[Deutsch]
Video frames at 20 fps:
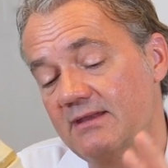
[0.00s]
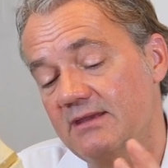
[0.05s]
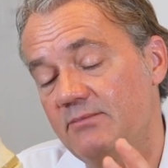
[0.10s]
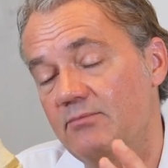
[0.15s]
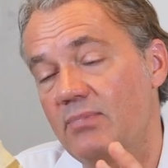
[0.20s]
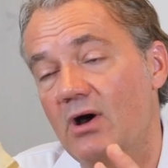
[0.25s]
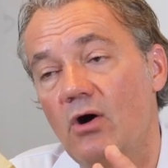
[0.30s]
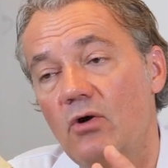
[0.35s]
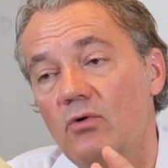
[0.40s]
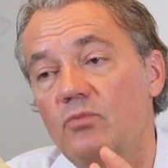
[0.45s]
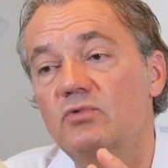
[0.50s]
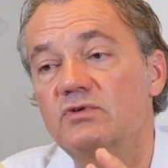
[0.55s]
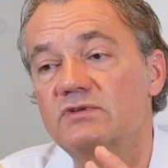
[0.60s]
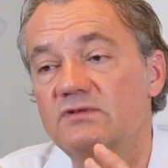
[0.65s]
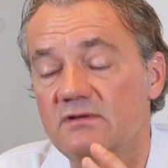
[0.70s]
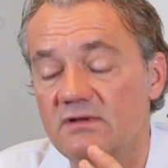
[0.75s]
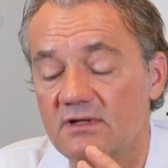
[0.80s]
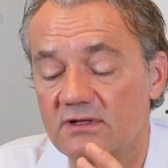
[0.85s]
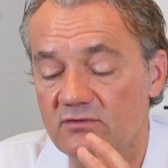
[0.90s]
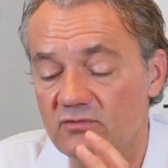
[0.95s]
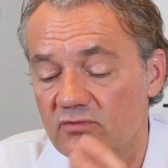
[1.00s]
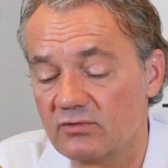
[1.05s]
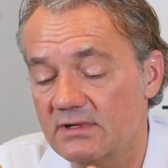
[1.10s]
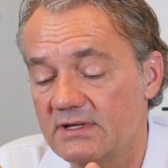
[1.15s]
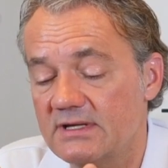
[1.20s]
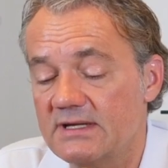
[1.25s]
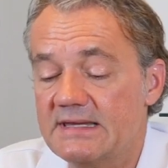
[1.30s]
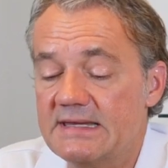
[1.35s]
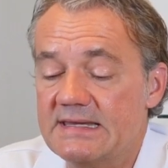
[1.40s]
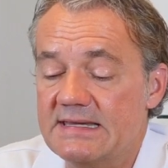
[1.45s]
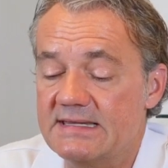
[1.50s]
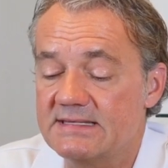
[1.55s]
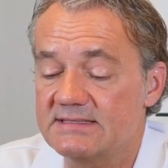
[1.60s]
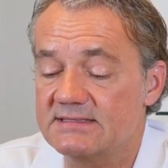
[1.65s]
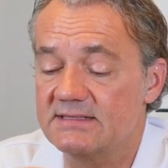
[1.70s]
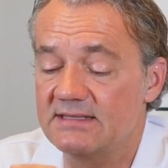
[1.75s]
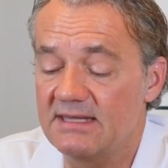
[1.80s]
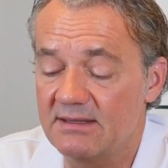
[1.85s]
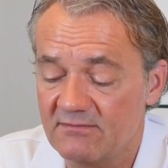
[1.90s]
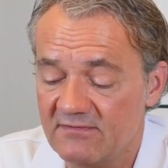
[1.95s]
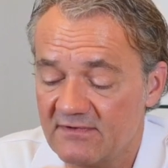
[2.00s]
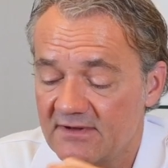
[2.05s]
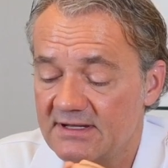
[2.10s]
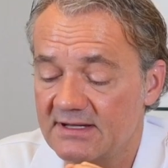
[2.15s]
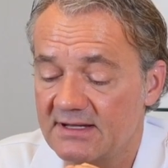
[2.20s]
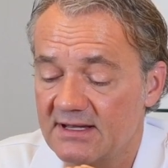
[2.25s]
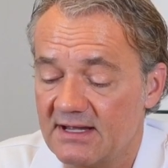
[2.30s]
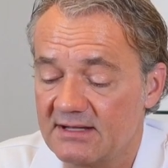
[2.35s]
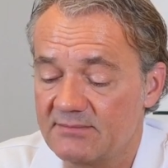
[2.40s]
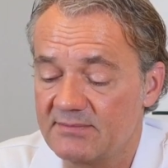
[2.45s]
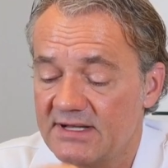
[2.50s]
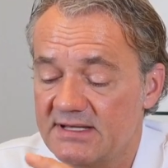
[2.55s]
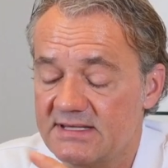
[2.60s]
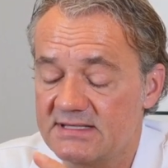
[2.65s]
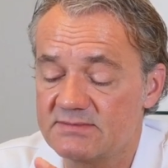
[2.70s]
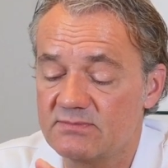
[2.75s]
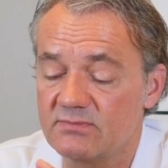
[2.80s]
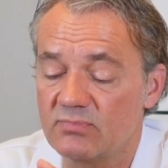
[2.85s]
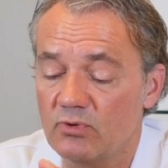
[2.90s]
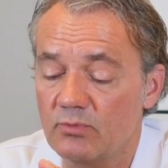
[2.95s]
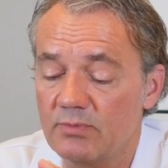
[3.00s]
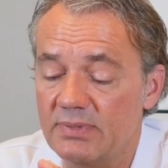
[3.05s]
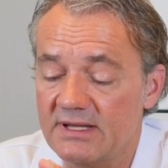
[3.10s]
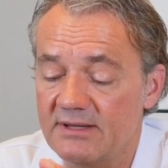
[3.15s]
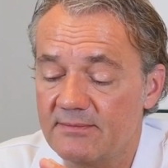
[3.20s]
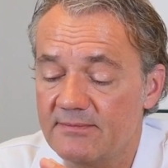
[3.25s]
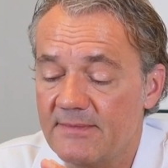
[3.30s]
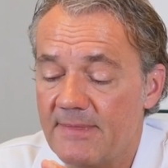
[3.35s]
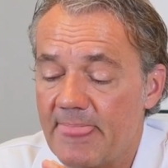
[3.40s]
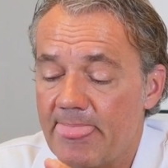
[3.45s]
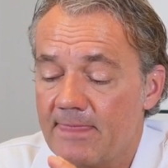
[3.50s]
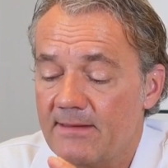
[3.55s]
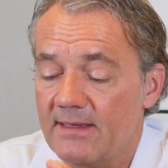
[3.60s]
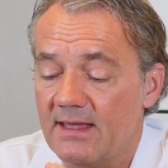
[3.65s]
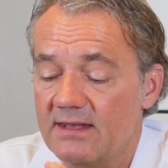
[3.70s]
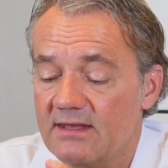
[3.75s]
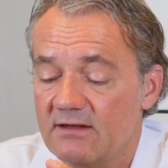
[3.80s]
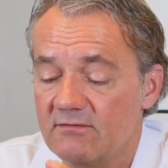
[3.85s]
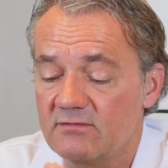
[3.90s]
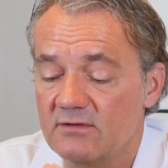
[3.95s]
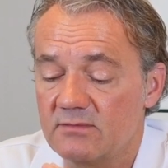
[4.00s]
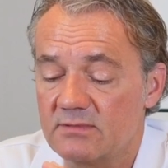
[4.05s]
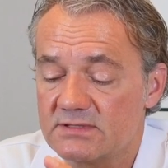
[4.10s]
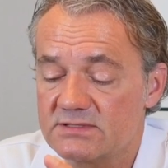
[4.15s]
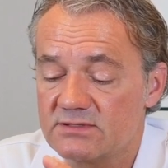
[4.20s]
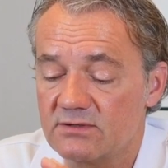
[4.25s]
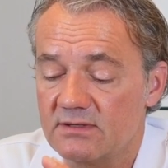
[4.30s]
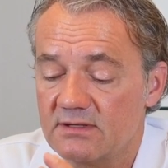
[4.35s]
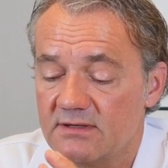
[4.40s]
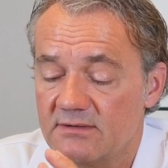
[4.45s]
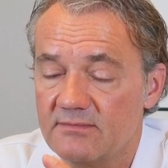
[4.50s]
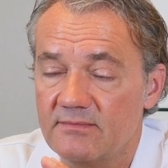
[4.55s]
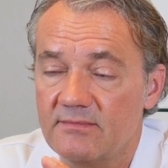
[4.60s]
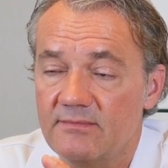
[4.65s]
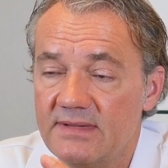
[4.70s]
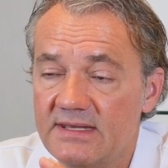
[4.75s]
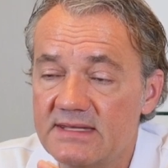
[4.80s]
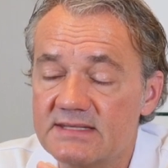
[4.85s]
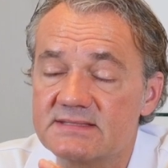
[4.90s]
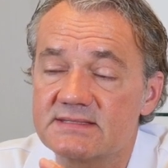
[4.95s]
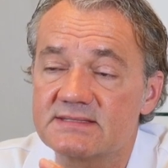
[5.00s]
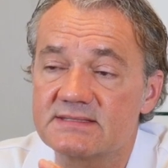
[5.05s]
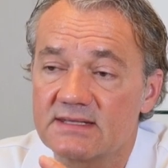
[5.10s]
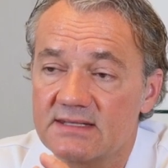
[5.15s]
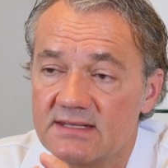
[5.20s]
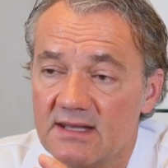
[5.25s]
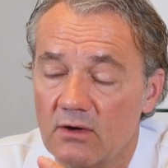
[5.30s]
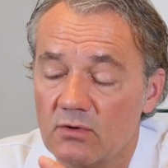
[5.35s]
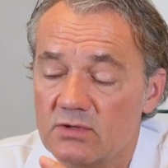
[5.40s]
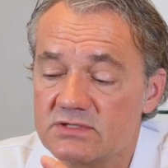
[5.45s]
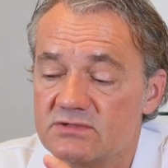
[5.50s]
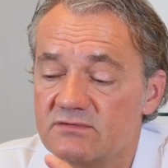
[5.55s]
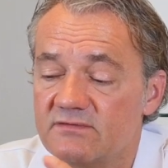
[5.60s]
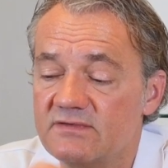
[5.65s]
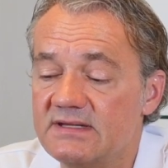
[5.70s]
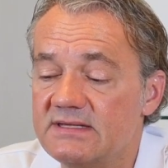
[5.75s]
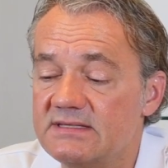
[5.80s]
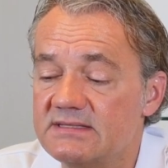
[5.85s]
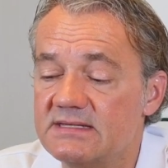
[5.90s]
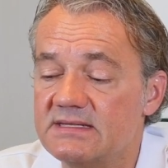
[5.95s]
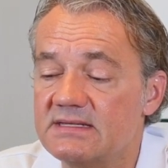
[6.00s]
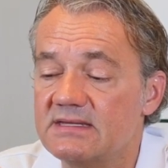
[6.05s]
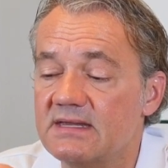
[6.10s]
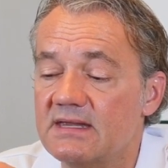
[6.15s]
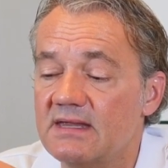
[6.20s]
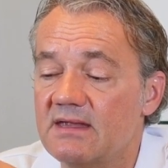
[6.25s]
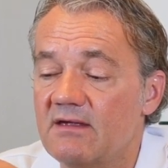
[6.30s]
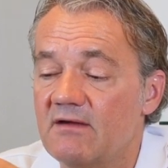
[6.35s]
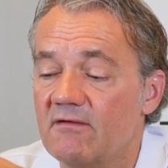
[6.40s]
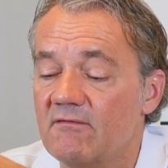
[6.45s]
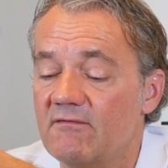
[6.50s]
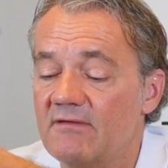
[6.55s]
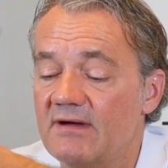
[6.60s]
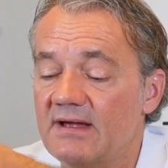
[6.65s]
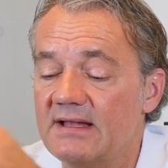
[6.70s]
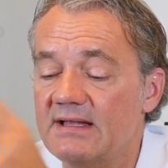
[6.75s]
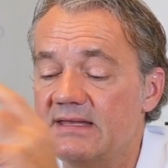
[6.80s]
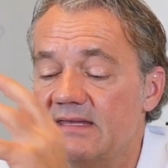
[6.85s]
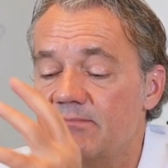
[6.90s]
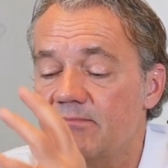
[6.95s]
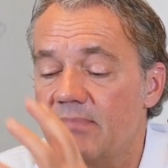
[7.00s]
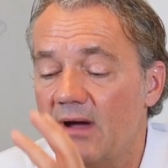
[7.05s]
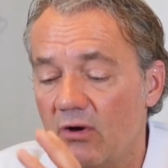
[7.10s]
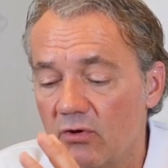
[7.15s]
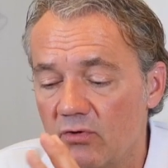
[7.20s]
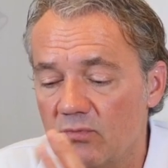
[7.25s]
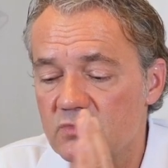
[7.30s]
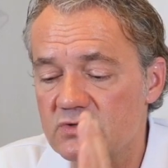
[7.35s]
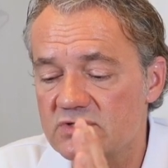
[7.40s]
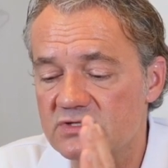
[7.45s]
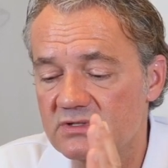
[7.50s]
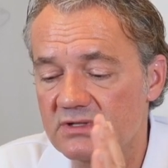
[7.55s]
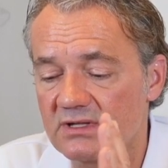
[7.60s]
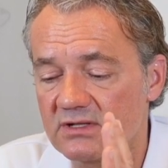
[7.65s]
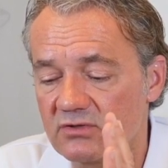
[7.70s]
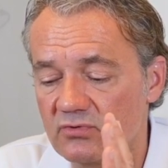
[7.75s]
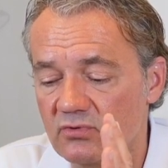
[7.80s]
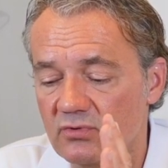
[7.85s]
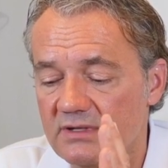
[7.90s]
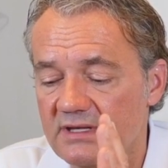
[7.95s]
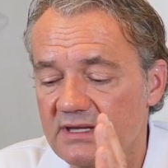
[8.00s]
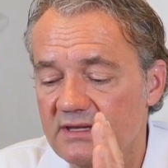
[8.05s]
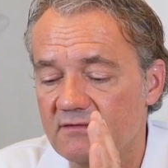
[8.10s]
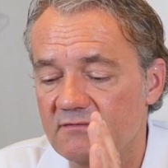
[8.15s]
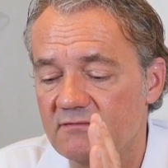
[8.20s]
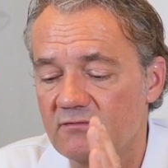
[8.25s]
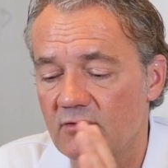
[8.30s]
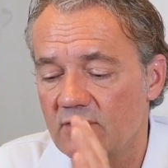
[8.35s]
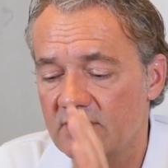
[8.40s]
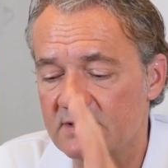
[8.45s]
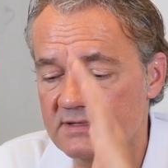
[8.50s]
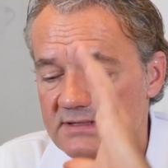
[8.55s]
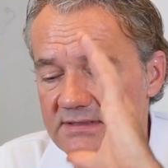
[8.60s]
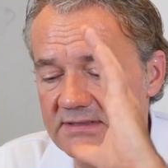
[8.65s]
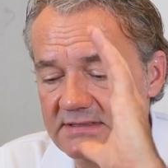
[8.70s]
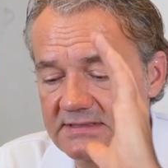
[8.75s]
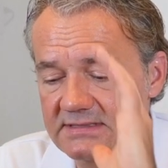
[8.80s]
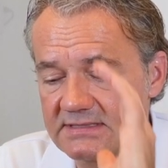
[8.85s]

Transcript: die Bauchmuskulatur ist in dem Falle gerade bei diesem Problem an der Wirbelsäule mindestens genauso wichtig, weil die Bauchmuskulatur, die hier vorne